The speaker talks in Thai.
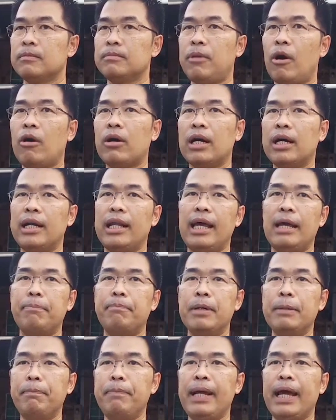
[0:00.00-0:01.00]
พอเกิดเหตุ
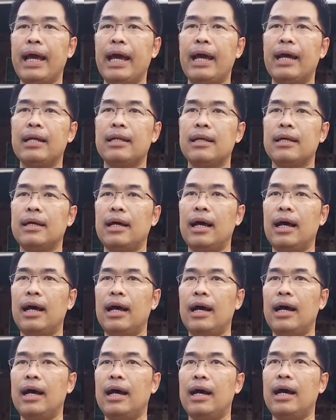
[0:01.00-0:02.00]
ปุ๊บเนี่ย
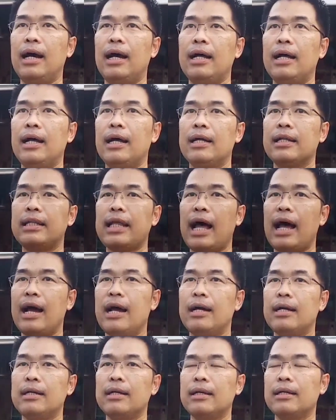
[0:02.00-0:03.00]
ทาง
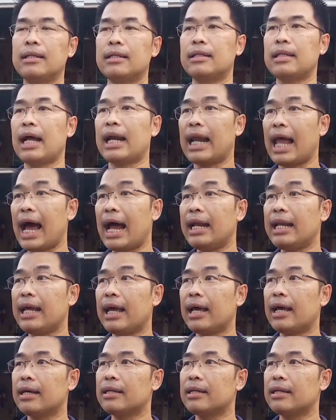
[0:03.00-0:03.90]
ทางร้านเนี่ย